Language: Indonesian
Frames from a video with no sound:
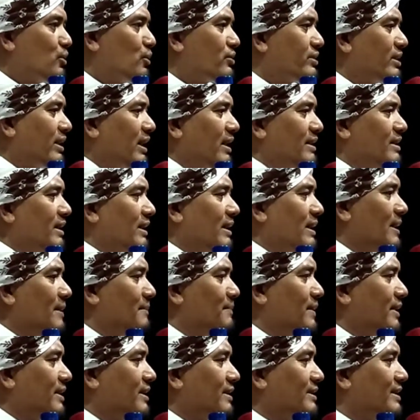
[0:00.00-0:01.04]
kusti kanjeng
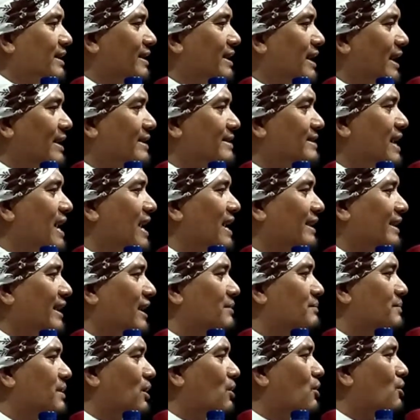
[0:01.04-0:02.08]
Nabi ketika
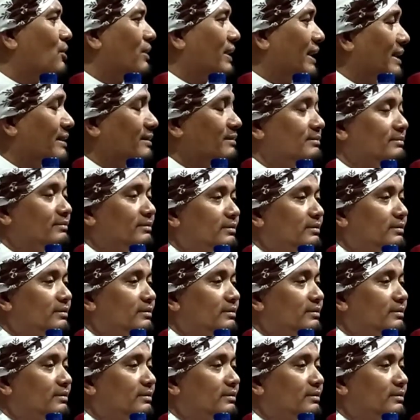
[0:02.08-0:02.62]
esaken di orang